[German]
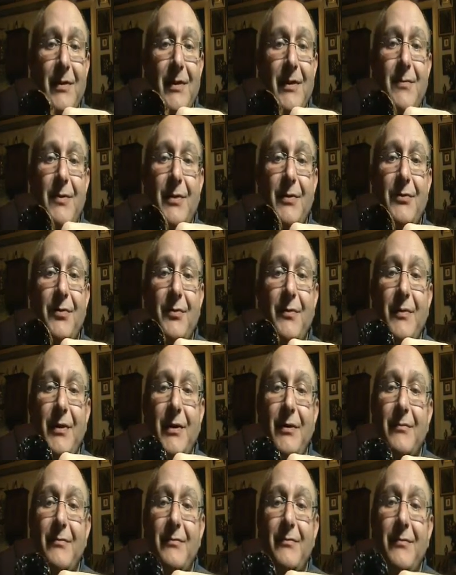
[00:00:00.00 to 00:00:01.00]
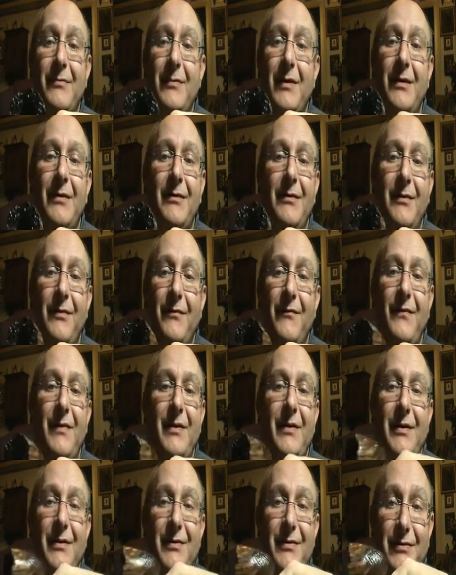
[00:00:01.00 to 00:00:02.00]
lieber Tommy,
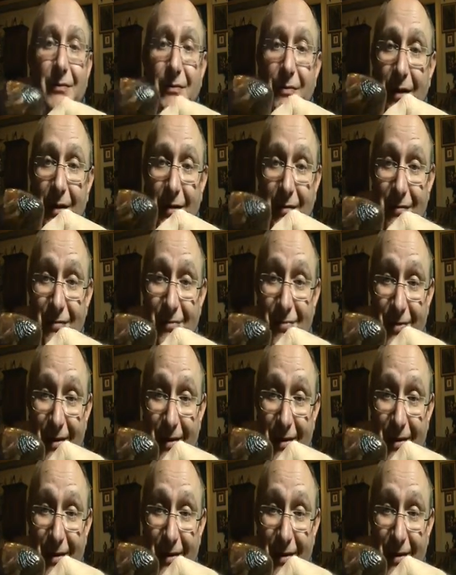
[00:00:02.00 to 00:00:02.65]
wie kriegst du das